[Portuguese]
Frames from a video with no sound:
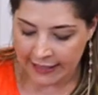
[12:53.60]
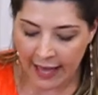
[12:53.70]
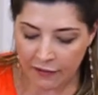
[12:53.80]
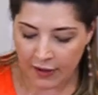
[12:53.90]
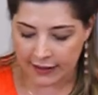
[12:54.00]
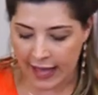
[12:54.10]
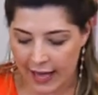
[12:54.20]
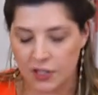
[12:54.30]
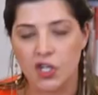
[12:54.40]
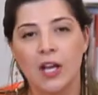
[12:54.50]
Na
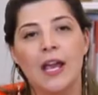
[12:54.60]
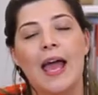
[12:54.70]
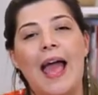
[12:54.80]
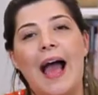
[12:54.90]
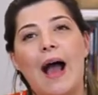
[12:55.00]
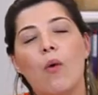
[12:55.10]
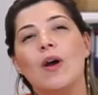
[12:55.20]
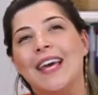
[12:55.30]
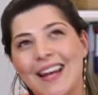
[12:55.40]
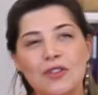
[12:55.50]
verdade, o
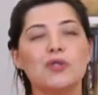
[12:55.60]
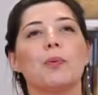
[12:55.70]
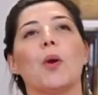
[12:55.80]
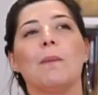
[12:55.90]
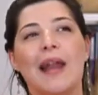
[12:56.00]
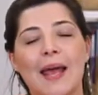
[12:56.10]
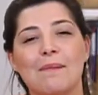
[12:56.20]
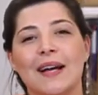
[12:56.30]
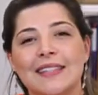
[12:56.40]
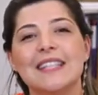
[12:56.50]
grande
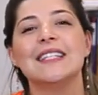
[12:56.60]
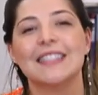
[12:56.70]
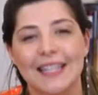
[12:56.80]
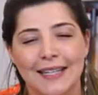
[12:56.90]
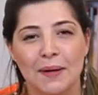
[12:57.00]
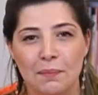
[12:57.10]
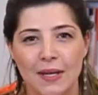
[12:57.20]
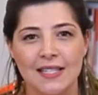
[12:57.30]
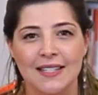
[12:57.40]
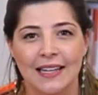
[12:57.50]
problema desse
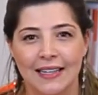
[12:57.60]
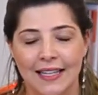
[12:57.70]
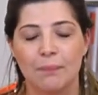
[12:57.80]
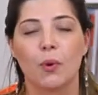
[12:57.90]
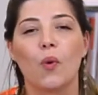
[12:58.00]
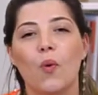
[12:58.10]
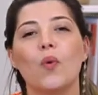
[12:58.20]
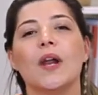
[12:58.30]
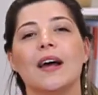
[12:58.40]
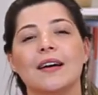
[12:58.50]
intercambista que
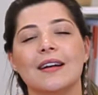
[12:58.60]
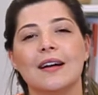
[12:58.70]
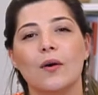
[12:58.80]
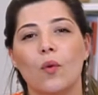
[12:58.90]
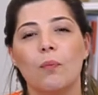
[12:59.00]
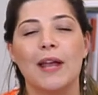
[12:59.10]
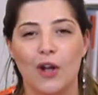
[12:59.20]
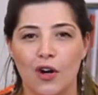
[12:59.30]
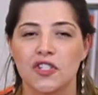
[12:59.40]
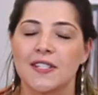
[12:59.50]
procura o
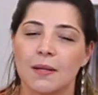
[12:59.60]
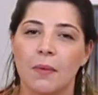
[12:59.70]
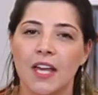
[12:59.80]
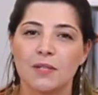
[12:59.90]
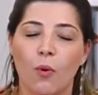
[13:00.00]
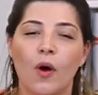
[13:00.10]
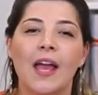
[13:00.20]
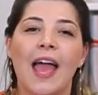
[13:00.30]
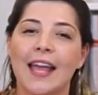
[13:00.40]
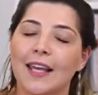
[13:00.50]
melhor de si mesmo,
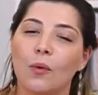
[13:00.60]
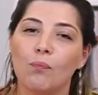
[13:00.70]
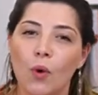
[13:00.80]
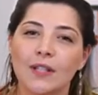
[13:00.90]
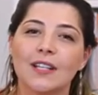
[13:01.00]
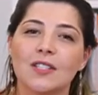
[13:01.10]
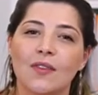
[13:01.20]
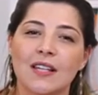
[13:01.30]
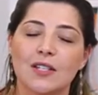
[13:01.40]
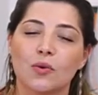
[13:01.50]
é que muitas
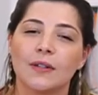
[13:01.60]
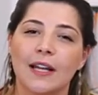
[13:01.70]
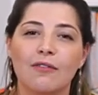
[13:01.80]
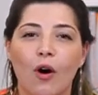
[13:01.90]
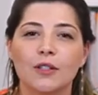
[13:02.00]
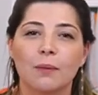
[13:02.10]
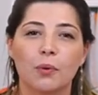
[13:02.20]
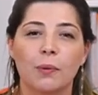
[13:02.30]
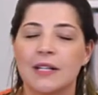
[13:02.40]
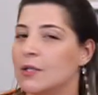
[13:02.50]
vezes quando ele volta
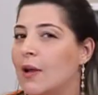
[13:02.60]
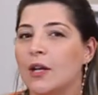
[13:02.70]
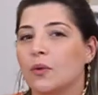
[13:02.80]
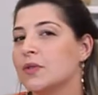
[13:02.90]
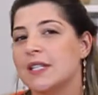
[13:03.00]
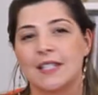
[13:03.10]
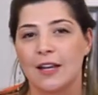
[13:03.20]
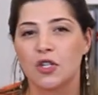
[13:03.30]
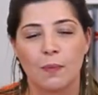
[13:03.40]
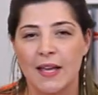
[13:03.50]
para o Brasil, ele não se
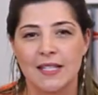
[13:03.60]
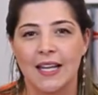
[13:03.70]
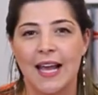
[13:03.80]
sente mais